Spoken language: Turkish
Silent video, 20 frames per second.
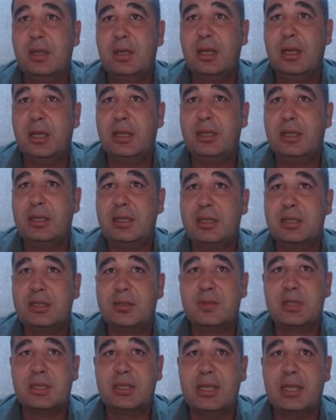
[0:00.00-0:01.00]
Ara
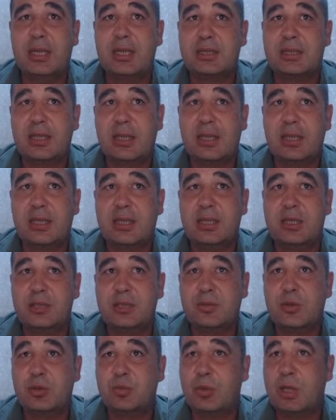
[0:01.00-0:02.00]
rencimiz neresi? Ara
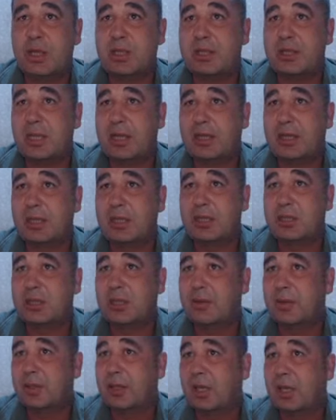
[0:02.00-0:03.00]
rencimiz burası
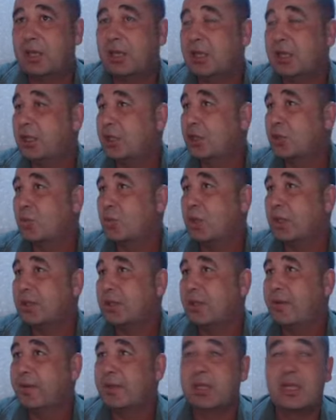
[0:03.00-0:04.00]
arkadaşlar. Ara renç
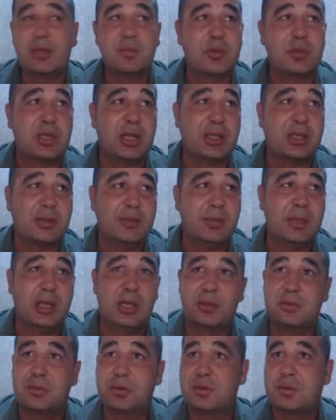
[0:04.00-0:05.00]
burası. Evet
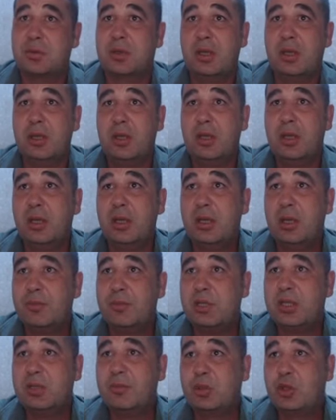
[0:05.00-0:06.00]
66600.
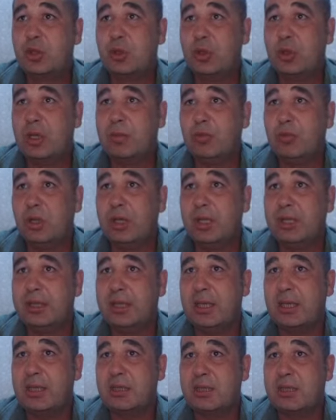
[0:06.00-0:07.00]
Bizim için önemli olan
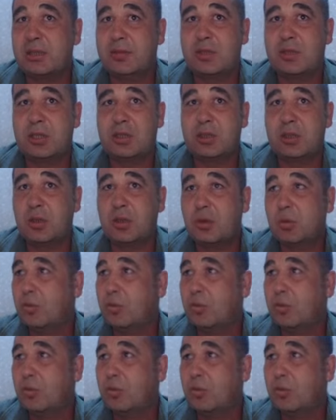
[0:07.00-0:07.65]
neresiymiş?